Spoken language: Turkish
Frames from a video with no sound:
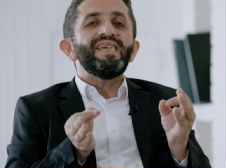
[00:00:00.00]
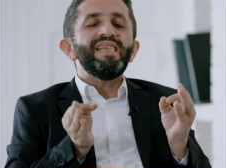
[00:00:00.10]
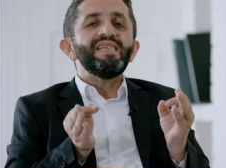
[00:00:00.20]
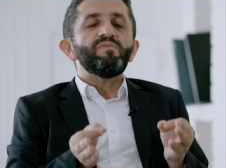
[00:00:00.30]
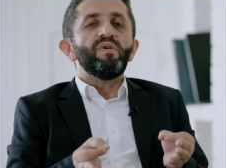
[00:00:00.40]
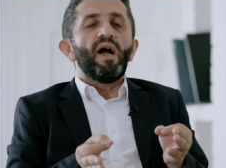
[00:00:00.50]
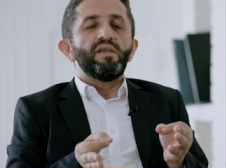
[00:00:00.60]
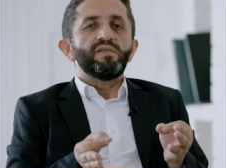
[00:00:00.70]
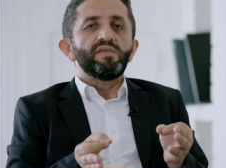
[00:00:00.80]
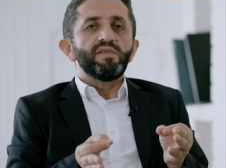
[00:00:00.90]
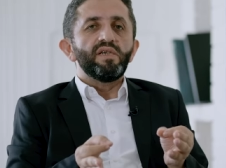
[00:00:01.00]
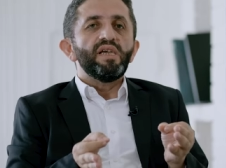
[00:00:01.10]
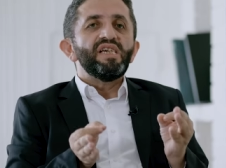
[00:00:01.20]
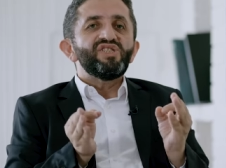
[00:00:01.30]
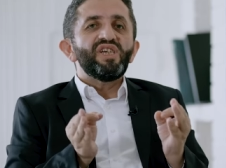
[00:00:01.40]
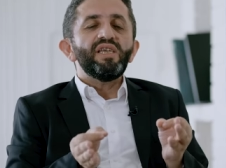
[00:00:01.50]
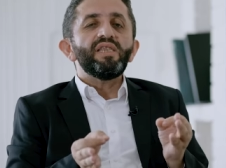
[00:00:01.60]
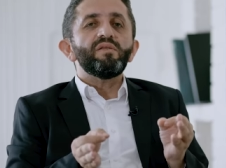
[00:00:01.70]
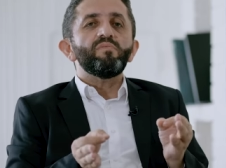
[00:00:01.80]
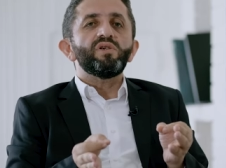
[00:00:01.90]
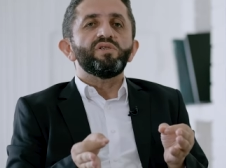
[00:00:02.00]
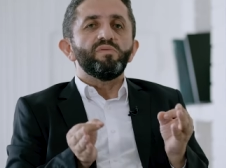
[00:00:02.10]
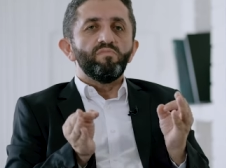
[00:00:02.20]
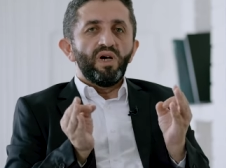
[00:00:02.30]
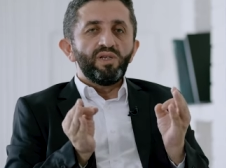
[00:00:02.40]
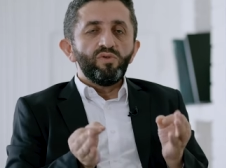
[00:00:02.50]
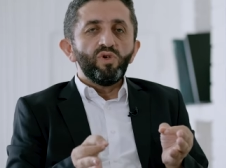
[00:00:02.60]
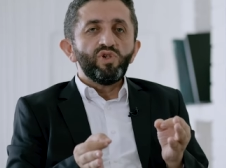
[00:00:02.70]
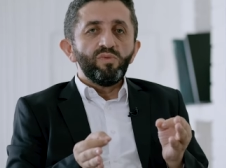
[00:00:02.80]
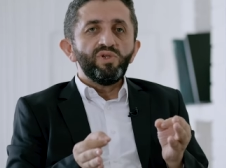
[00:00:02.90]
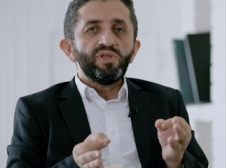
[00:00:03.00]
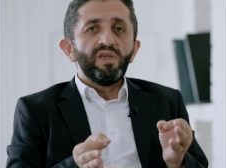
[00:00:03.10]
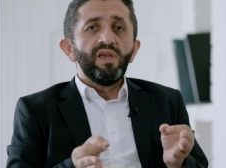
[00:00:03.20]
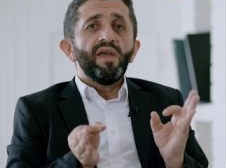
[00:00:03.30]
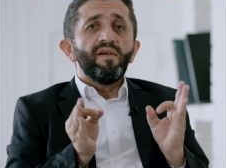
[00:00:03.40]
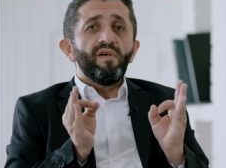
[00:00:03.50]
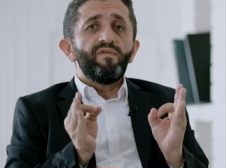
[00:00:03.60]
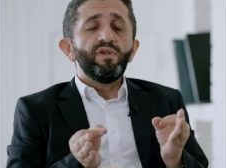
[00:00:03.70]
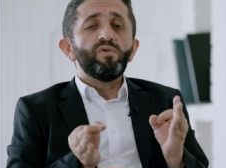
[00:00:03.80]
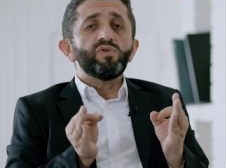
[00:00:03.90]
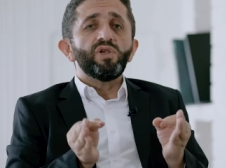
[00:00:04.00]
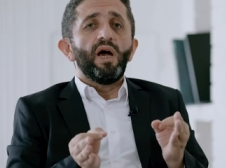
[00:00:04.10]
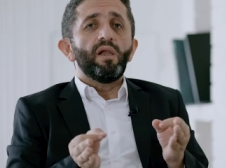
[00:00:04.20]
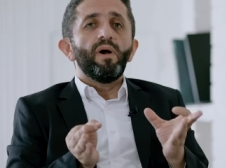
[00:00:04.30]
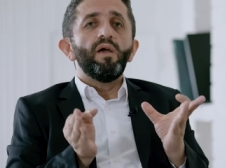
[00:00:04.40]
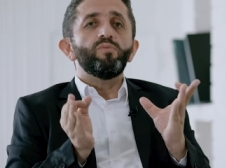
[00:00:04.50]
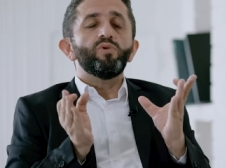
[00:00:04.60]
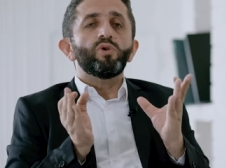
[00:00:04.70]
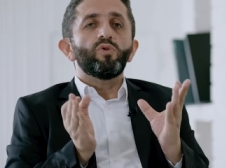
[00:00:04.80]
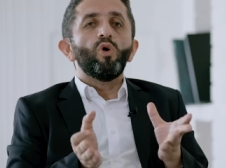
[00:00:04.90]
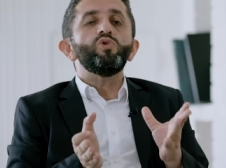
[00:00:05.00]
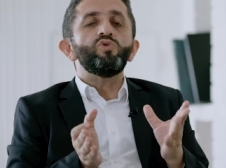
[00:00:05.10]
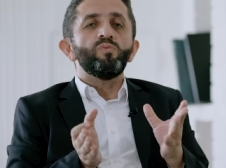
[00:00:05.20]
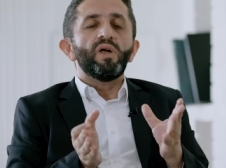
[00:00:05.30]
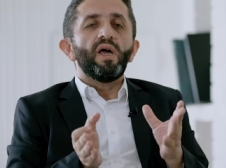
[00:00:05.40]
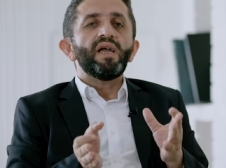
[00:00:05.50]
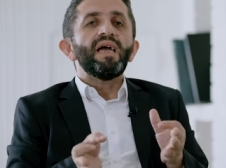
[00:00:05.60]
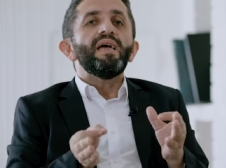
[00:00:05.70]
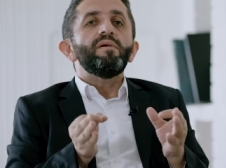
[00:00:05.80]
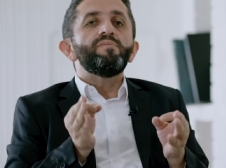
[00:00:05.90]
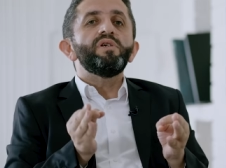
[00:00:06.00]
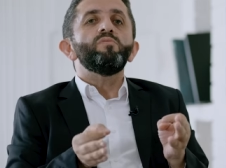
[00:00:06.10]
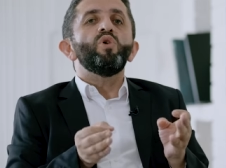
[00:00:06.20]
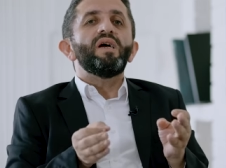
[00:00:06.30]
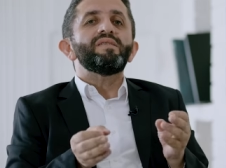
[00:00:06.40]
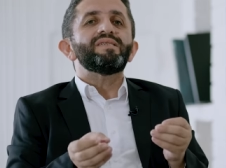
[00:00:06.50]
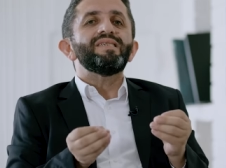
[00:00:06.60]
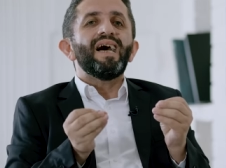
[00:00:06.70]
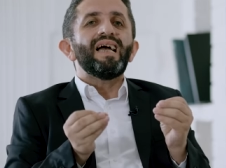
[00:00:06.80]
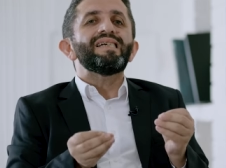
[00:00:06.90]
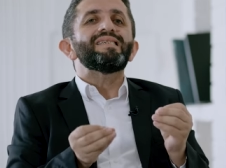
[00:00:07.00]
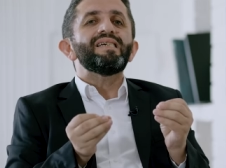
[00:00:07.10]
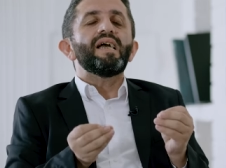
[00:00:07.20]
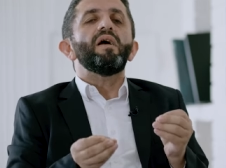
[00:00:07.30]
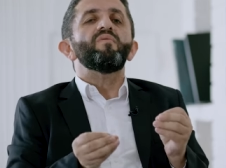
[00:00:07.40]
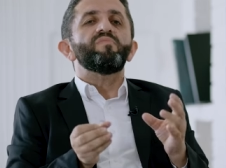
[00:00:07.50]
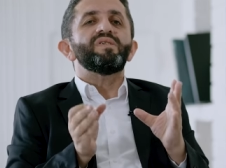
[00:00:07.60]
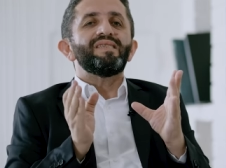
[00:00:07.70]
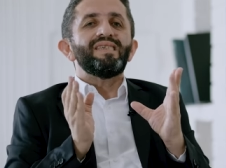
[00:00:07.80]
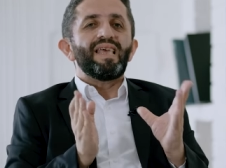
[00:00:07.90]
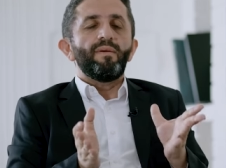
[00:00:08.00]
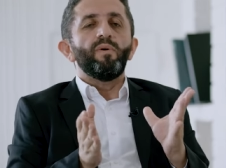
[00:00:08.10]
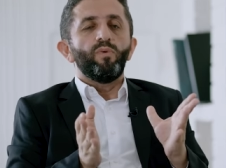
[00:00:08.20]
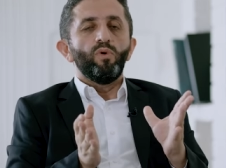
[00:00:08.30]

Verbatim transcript: Kilis valisini şehit etmek için mayın döşemişti ve FETÖ'cü yarbay buna göz yumarak bir mühendisin hayatını kaybetmesine sebep